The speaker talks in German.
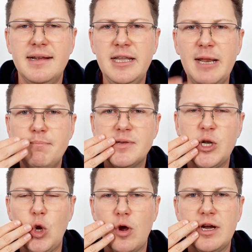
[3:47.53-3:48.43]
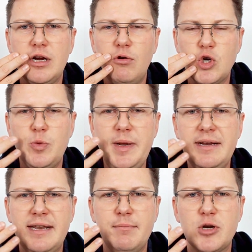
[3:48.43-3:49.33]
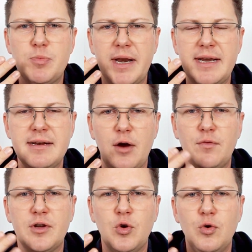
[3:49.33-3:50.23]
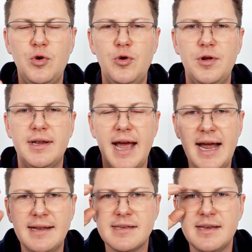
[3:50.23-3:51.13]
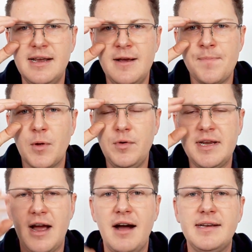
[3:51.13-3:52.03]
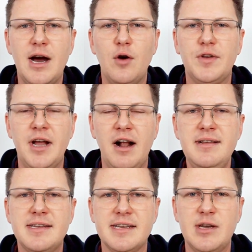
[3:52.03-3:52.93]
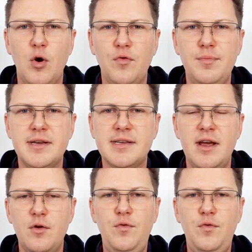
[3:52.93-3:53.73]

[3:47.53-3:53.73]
Die Lippen sind locker und schwingen dementsprechend auf der Tonhöhe G1 und ich achte auf den Hals, dass der offen ist,